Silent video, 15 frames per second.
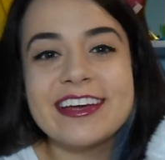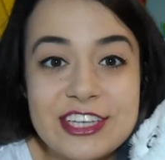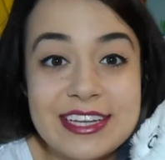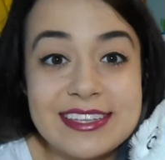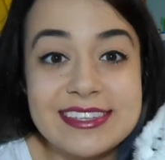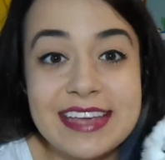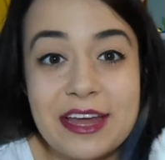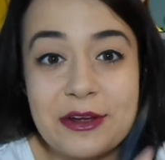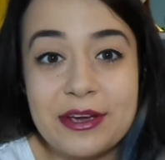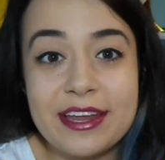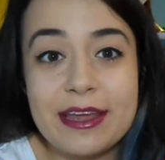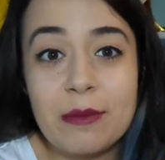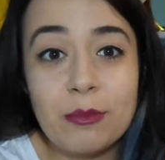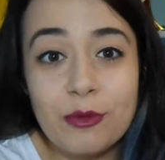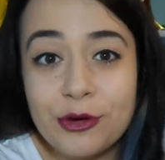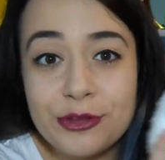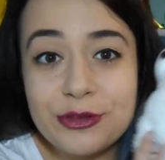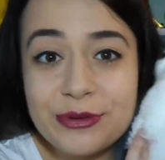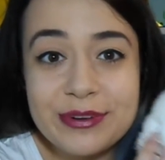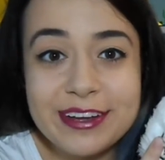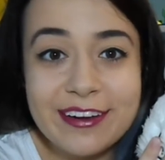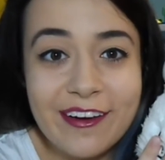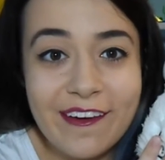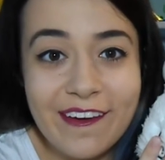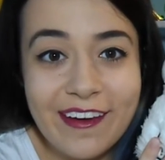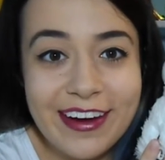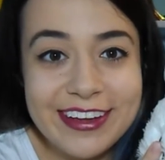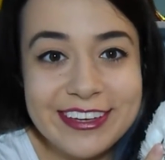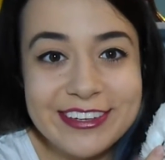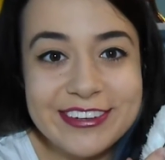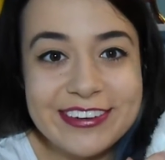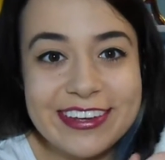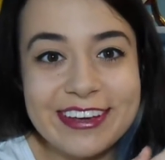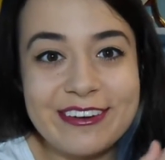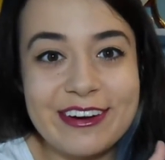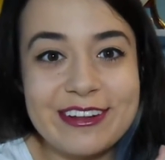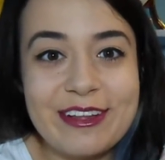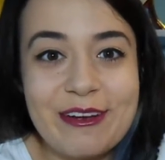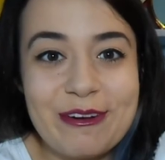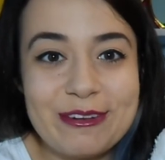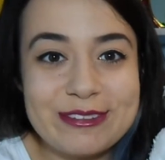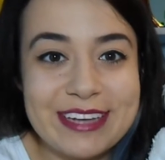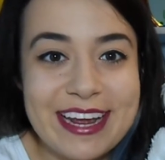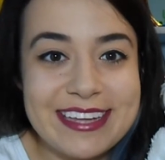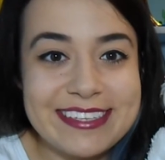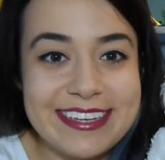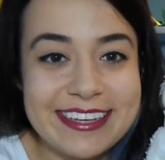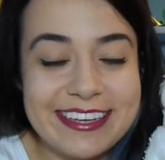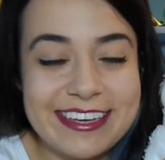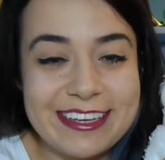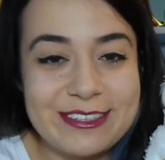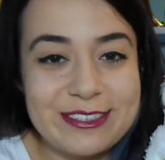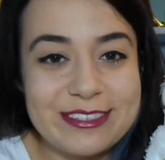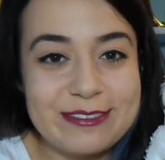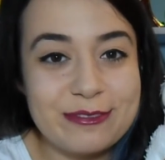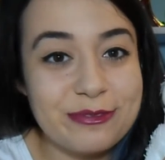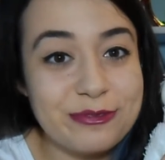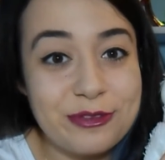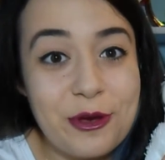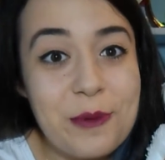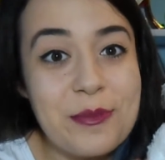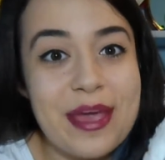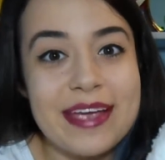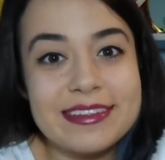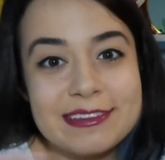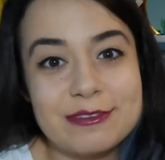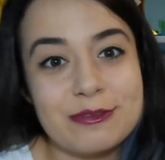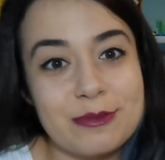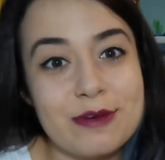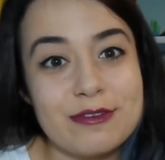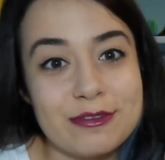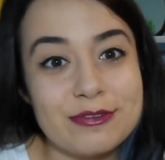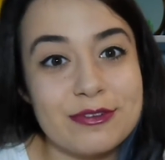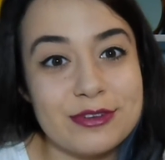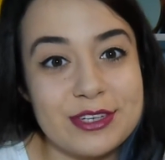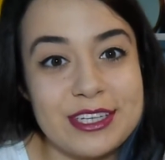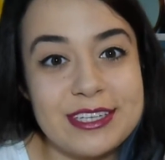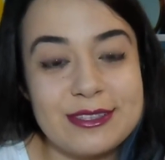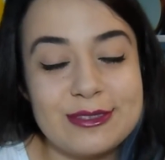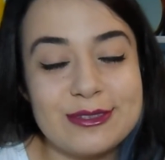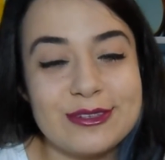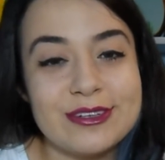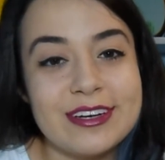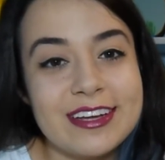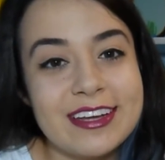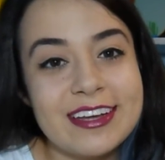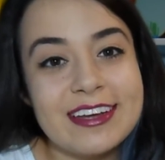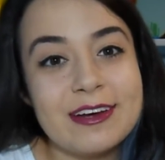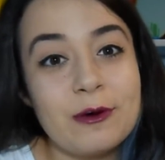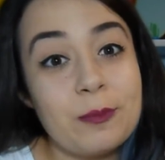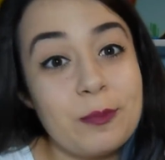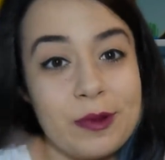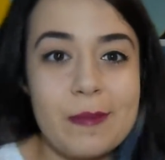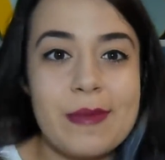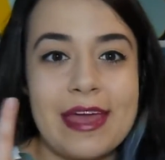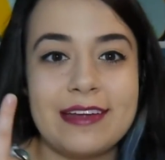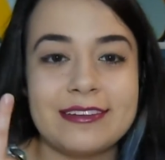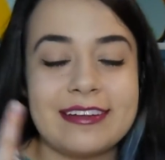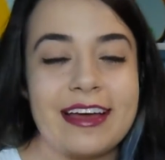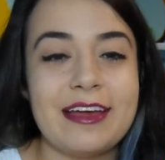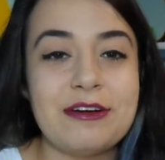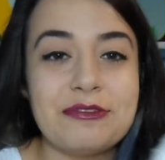E, gente, sério, eu queria muito um unicórnio. E quando eu encontrei esse aqui do, filme ainda, do meu favorito... O primeiro, né?